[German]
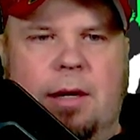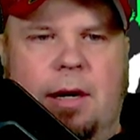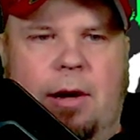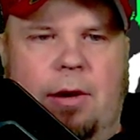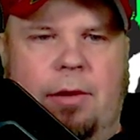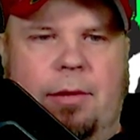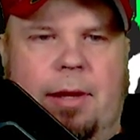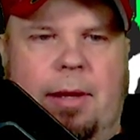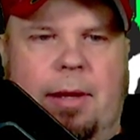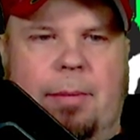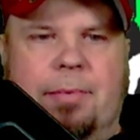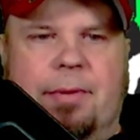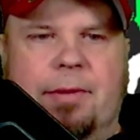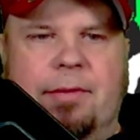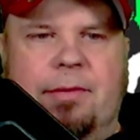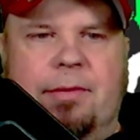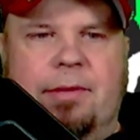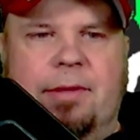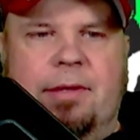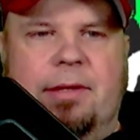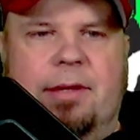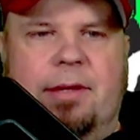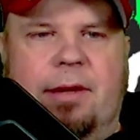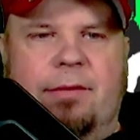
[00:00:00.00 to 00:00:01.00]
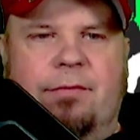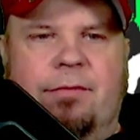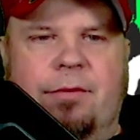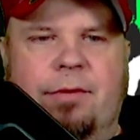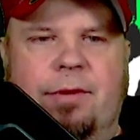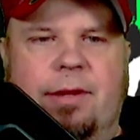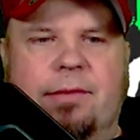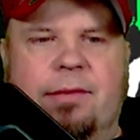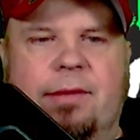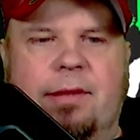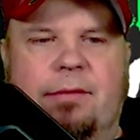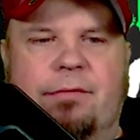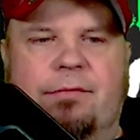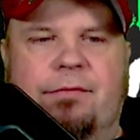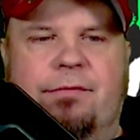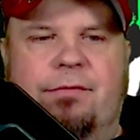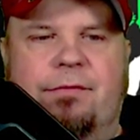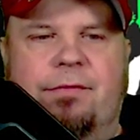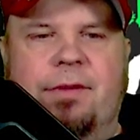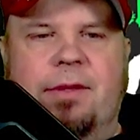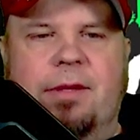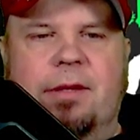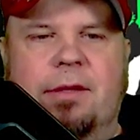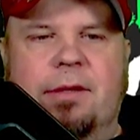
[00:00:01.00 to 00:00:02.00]
Abgesehen davon, dass ja
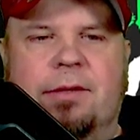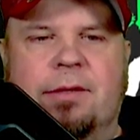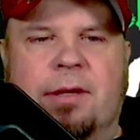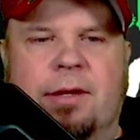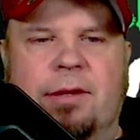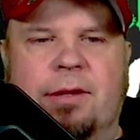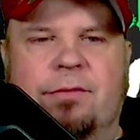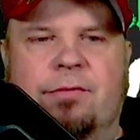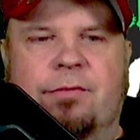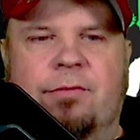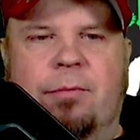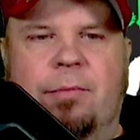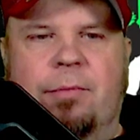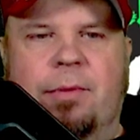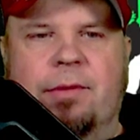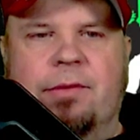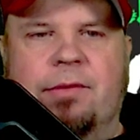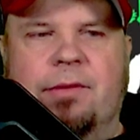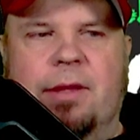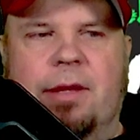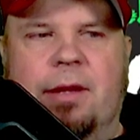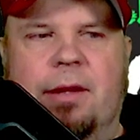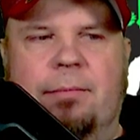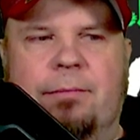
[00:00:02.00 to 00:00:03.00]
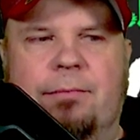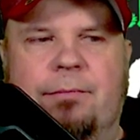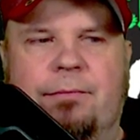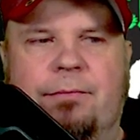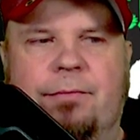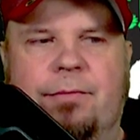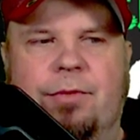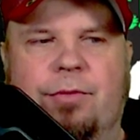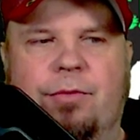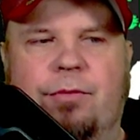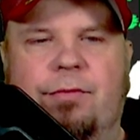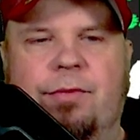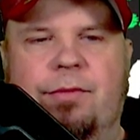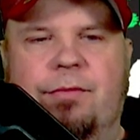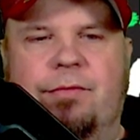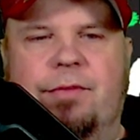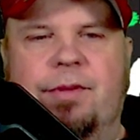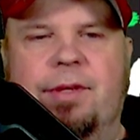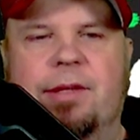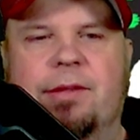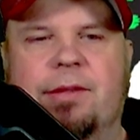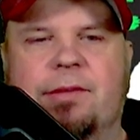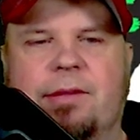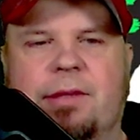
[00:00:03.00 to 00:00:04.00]
viele Transformers ja so wie
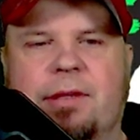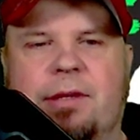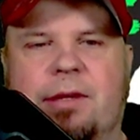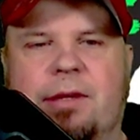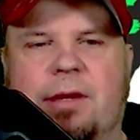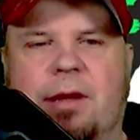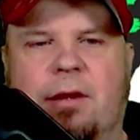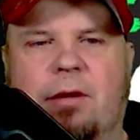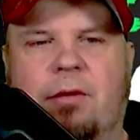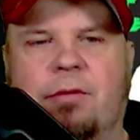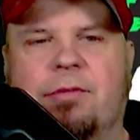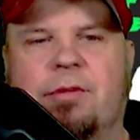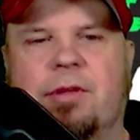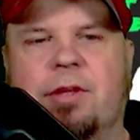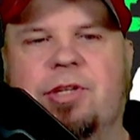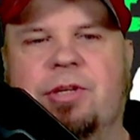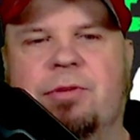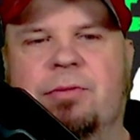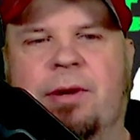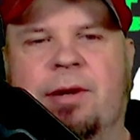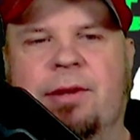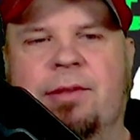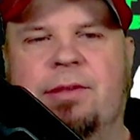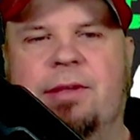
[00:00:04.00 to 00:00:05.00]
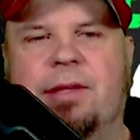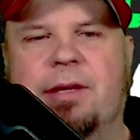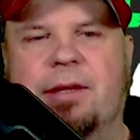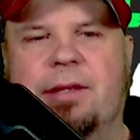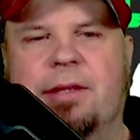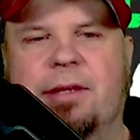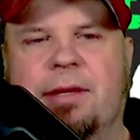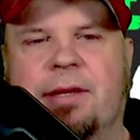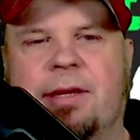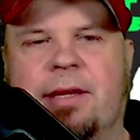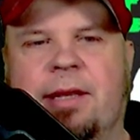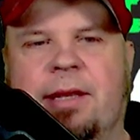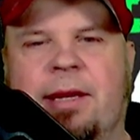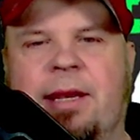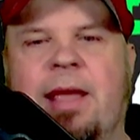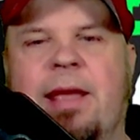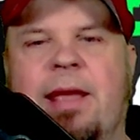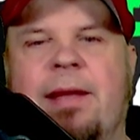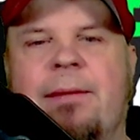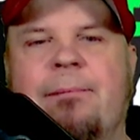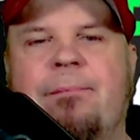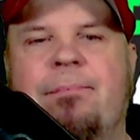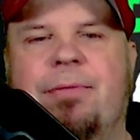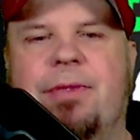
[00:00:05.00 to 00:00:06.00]
wir sie da aus der G1-Serie kennen,
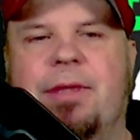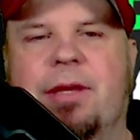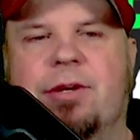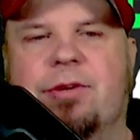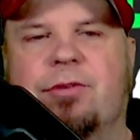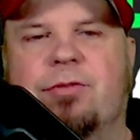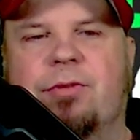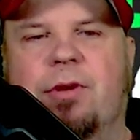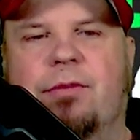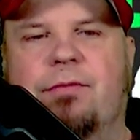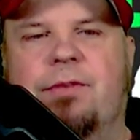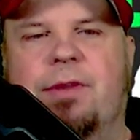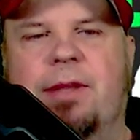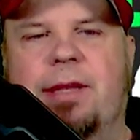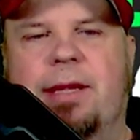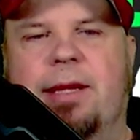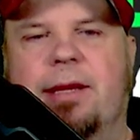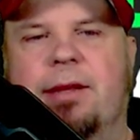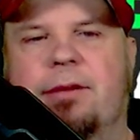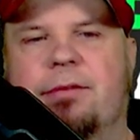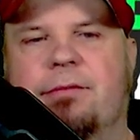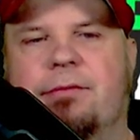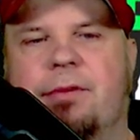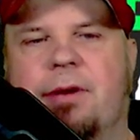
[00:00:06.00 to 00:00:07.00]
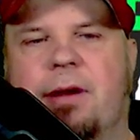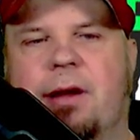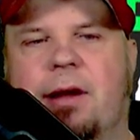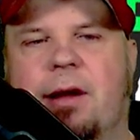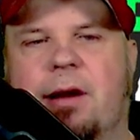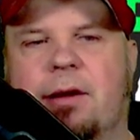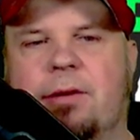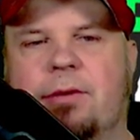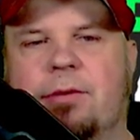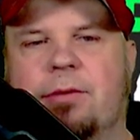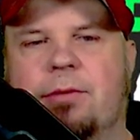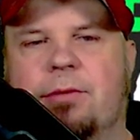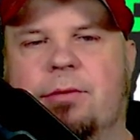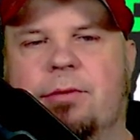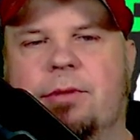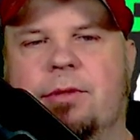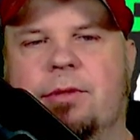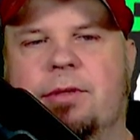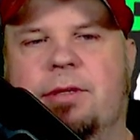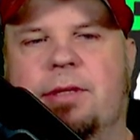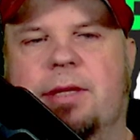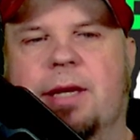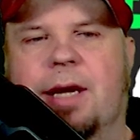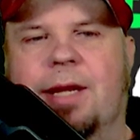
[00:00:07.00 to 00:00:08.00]
ja schon auf der Erde waren
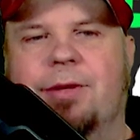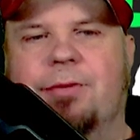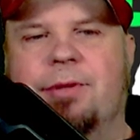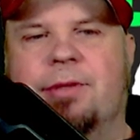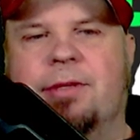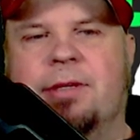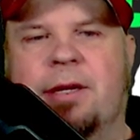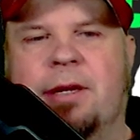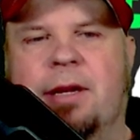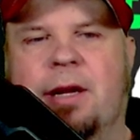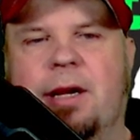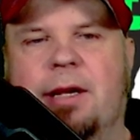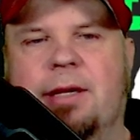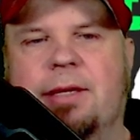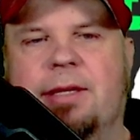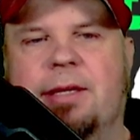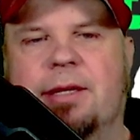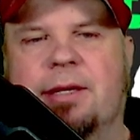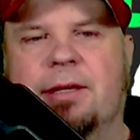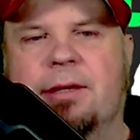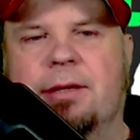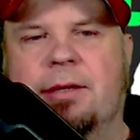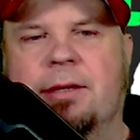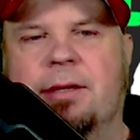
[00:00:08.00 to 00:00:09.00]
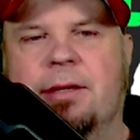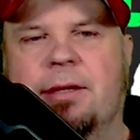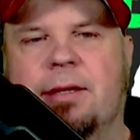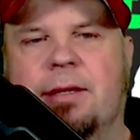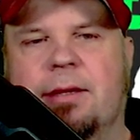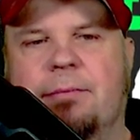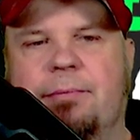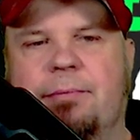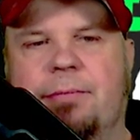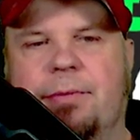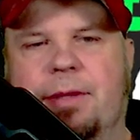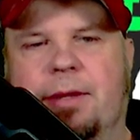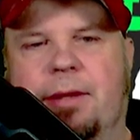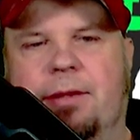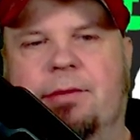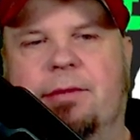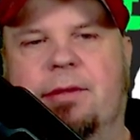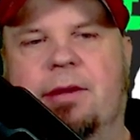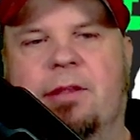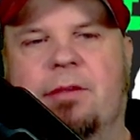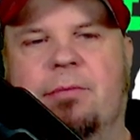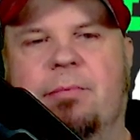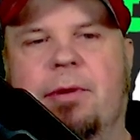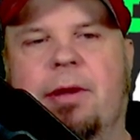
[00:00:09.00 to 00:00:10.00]
und dadurch dann halt ihren, ja, ich
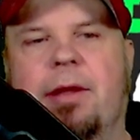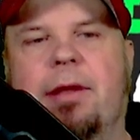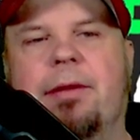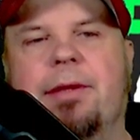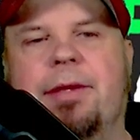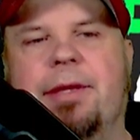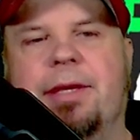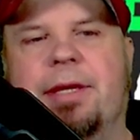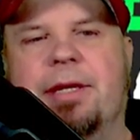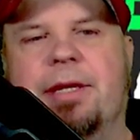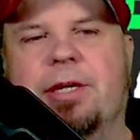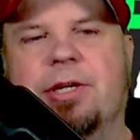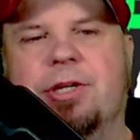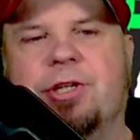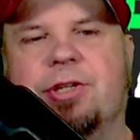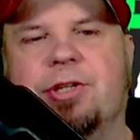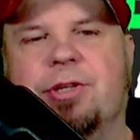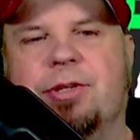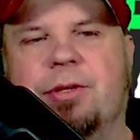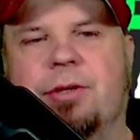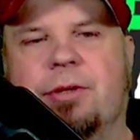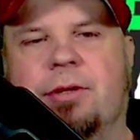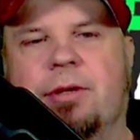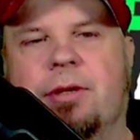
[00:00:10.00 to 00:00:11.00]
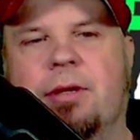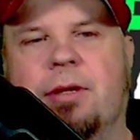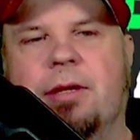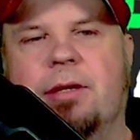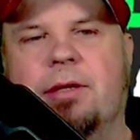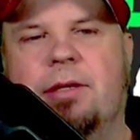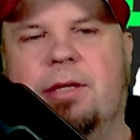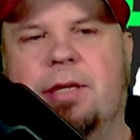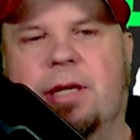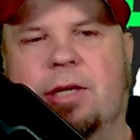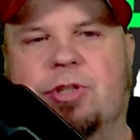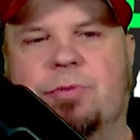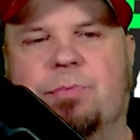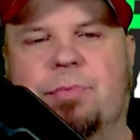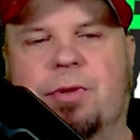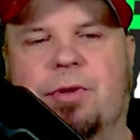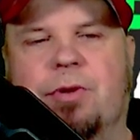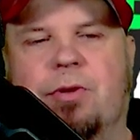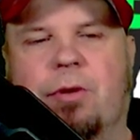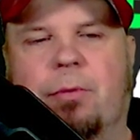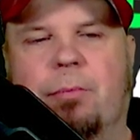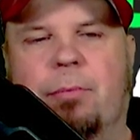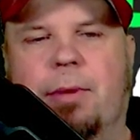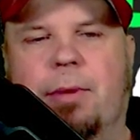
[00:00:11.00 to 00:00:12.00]
sag jetzt mal, irdischen Touch
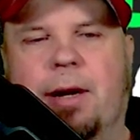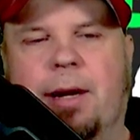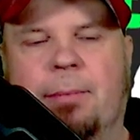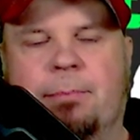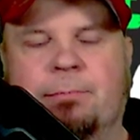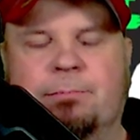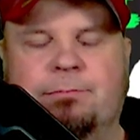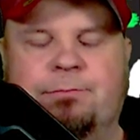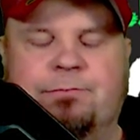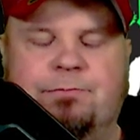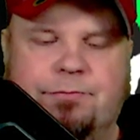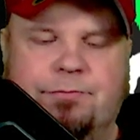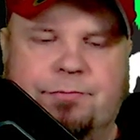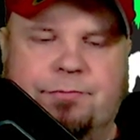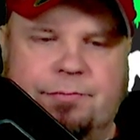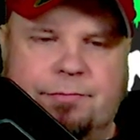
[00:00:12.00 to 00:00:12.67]
bekommen haben.